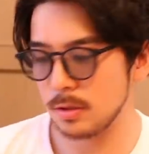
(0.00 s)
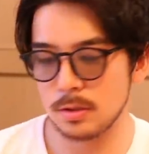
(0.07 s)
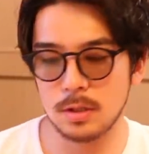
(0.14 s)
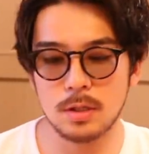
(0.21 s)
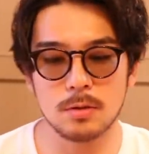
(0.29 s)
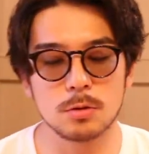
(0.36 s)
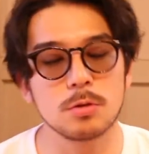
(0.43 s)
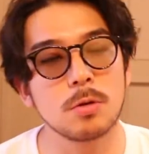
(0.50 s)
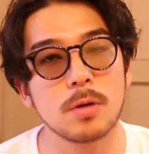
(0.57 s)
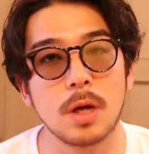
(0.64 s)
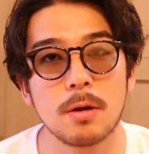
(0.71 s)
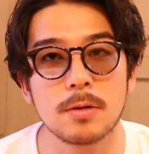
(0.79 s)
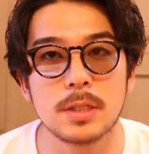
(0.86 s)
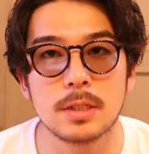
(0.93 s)
3の紹
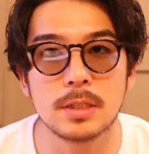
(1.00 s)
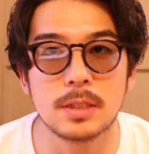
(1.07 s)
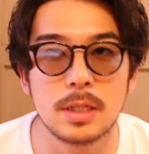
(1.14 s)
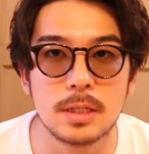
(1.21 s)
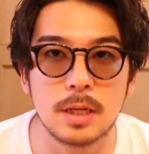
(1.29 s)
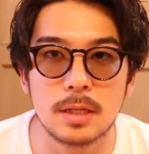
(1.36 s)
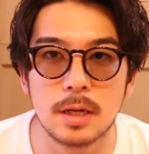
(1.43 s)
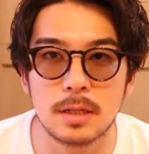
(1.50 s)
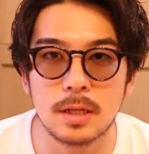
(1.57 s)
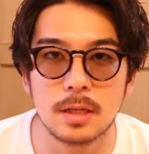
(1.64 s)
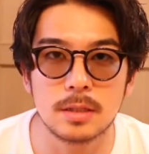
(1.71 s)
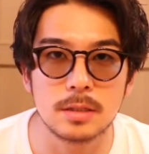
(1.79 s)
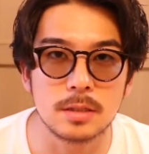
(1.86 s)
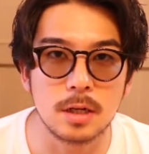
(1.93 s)
介をさせていただいた
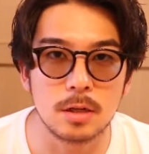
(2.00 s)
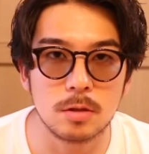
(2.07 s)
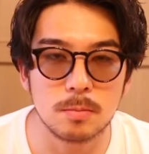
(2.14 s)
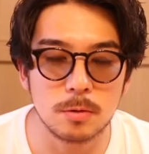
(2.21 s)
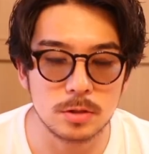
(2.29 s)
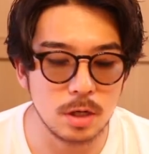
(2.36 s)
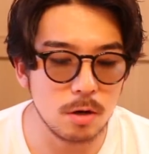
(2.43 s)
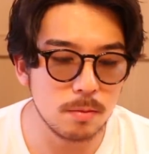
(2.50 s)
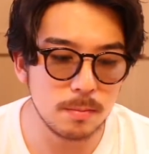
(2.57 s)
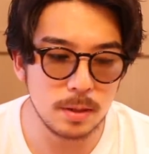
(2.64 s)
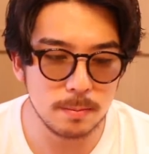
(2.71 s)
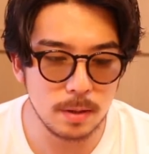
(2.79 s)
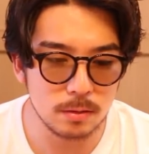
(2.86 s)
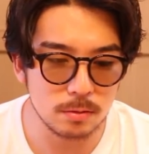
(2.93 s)
んですけれども
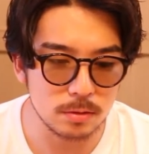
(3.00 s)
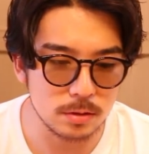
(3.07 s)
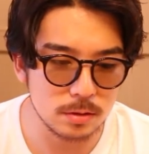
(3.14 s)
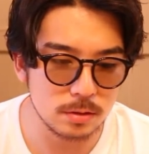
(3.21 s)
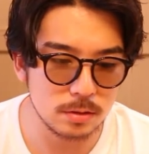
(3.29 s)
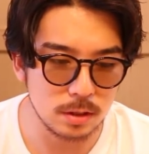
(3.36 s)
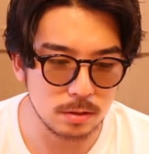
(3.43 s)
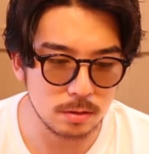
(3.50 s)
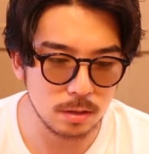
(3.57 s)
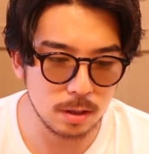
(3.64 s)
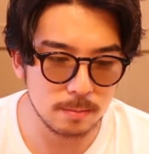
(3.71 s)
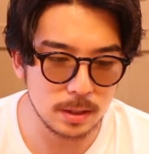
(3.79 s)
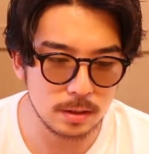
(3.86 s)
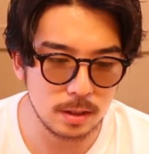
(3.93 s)
Xiaomi Band 2に比
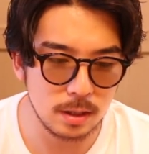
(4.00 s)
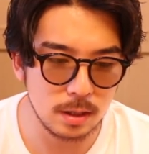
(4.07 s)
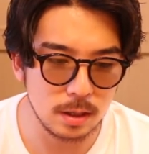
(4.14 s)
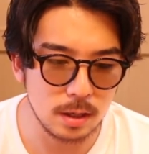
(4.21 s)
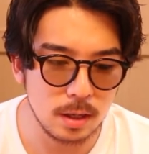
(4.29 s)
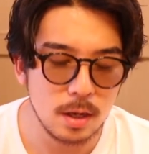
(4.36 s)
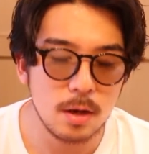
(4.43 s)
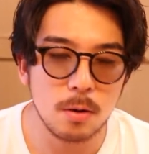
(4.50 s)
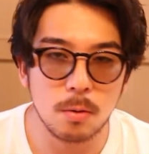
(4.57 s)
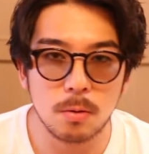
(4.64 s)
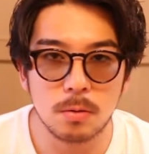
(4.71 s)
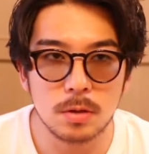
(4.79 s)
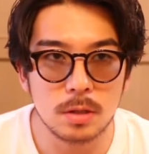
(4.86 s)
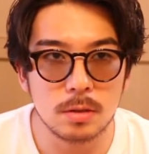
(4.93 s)
べて
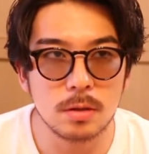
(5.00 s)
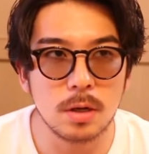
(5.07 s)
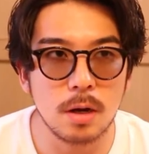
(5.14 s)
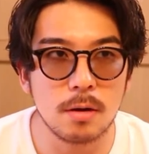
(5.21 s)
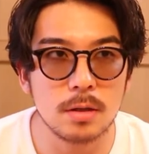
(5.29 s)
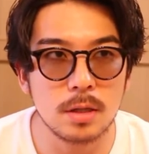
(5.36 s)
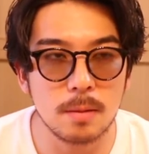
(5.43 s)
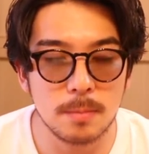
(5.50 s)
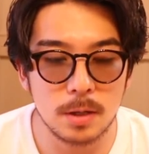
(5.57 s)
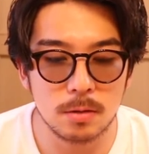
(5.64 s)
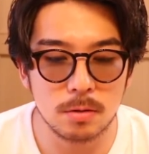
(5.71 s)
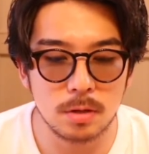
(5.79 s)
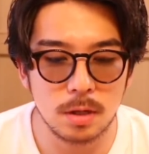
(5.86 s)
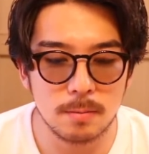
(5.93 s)
大きく変わった面
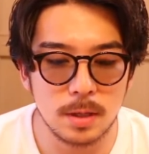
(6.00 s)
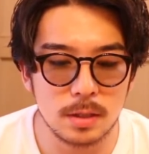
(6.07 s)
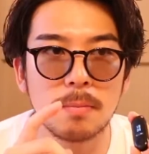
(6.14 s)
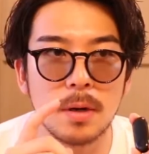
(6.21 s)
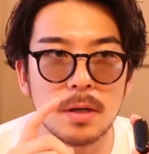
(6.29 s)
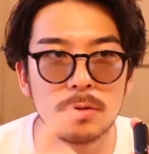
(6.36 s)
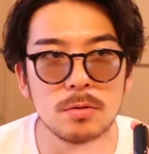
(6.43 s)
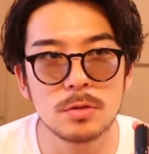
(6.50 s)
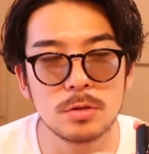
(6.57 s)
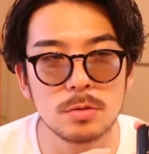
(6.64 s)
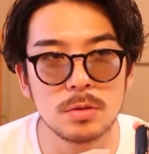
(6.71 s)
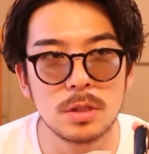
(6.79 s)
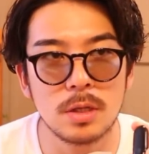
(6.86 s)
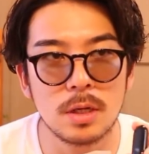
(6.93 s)
といえばバンド
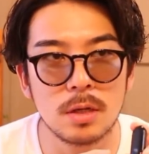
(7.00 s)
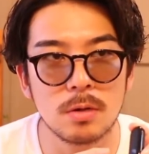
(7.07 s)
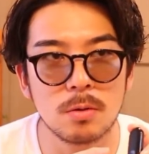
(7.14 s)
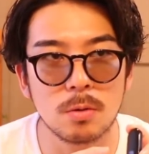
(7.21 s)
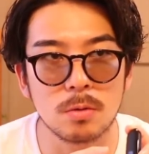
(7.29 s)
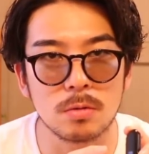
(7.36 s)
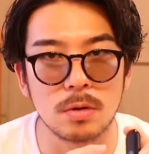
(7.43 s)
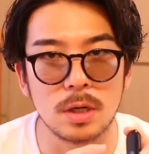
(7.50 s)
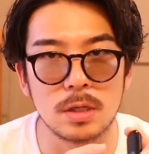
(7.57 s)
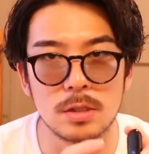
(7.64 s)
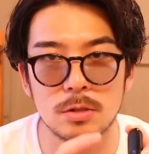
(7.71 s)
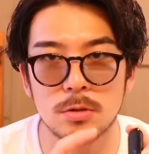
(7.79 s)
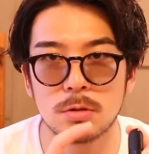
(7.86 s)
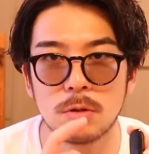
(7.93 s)
上でできることが
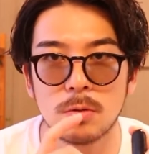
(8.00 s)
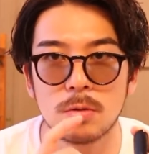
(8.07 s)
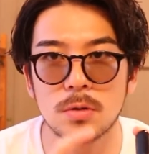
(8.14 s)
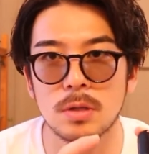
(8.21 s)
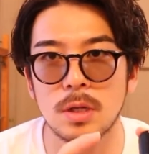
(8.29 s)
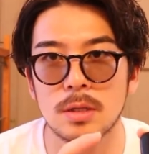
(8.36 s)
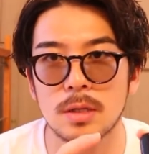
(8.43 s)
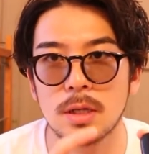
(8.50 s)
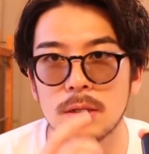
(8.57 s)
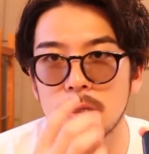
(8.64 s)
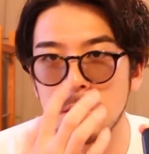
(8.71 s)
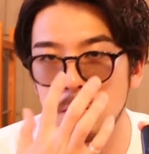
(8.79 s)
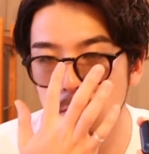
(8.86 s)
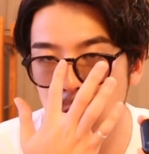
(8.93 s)
非常に多くなったっ
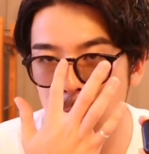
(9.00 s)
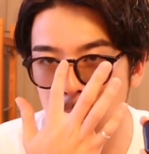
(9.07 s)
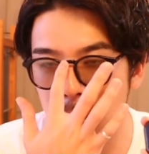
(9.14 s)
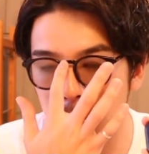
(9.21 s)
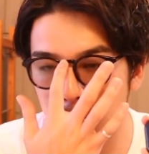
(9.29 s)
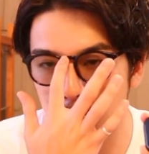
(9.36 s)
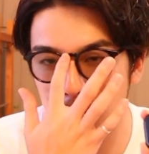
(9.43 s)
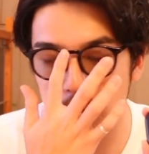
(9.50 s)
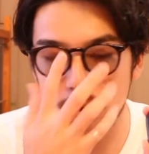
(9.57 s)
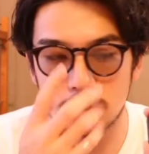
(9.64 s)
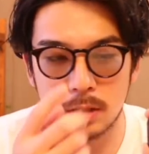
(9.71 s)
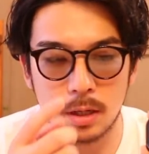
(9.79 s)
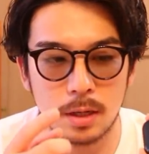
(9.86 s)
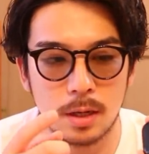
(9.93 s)
ていうのがメリットです
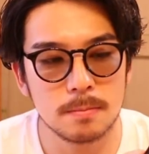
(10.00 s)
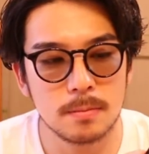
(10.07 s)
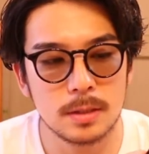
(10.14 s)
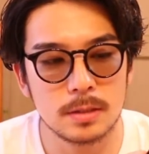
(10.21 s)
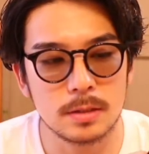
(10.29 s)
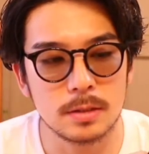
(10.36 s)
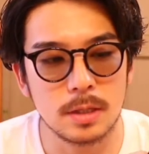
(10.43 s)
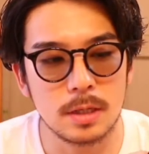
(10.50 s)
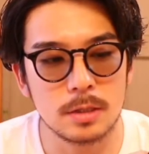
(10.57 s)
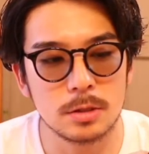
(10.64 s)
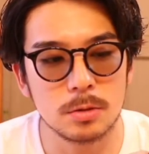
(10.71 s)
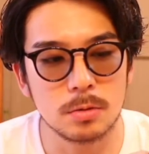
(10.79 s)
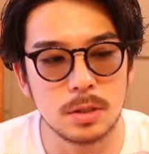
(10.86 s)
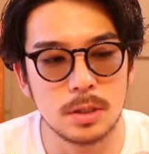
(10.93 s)
ねまず最
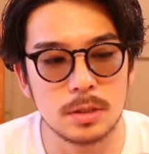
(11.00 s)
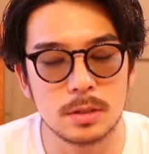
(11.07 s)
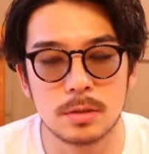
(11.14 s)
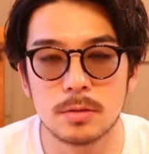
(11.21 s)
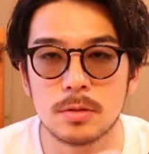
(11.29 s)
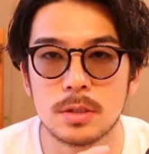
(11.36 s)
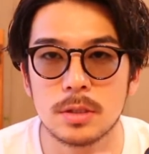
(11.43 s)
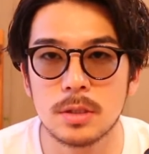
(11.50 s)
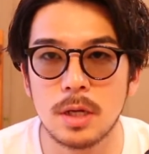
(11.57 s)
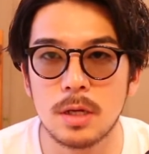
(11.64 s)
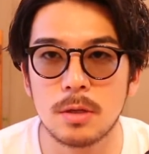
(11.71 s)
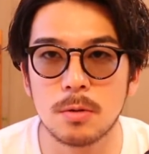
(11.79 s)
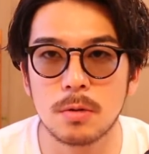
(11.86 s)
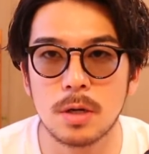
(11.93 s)
初に通知
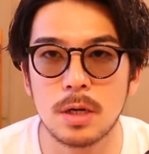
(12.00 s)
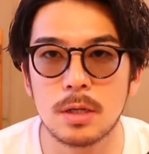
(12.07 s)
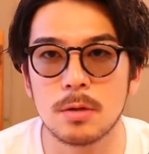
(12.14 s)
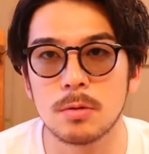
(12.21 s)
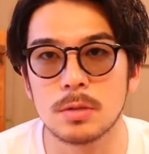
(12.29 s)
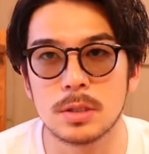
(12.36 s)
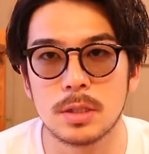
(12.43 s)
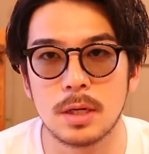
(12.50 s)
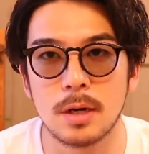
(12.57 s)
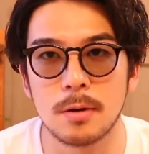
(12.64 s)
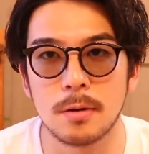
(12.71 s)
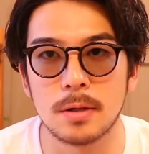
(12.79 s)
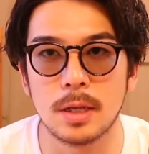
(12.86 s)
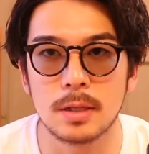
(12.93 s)
内容が表示され
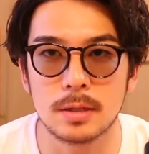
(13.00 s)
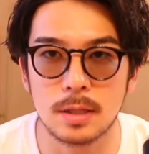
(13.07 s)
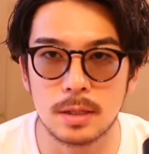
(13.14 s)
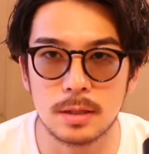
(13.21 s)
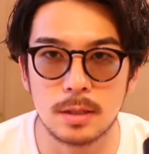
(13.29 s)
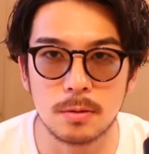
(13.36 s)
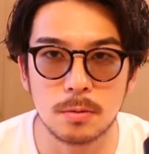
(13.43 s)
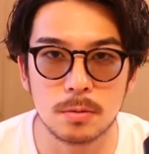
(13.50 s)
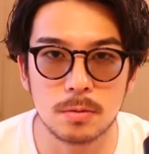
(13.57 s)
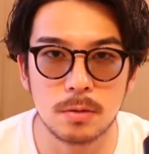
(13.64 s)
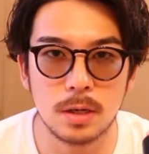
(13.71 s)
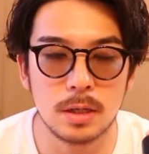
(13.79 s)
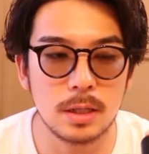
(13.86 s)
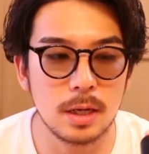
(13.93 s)
るようになったっていうこと
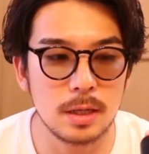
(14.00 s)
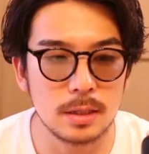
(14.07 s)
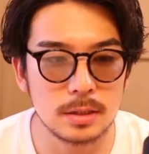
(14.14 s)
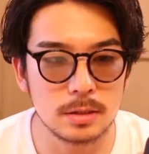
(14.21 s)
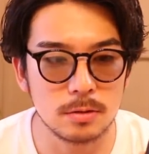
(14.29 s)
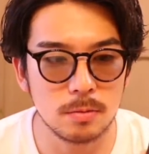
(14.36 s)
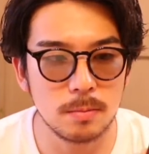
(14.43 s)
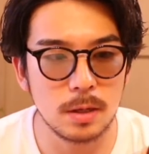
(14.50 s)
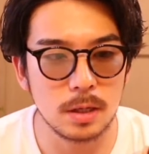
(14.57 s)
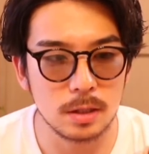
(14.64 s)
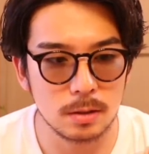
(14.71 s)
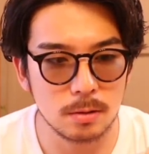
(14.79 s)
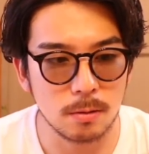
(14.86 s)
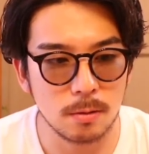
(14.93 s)
が第一の
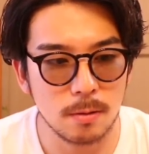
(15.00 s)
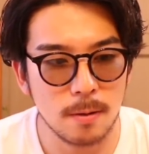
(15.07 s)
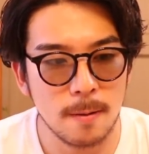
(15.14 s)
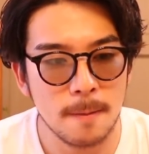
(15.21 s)
メリット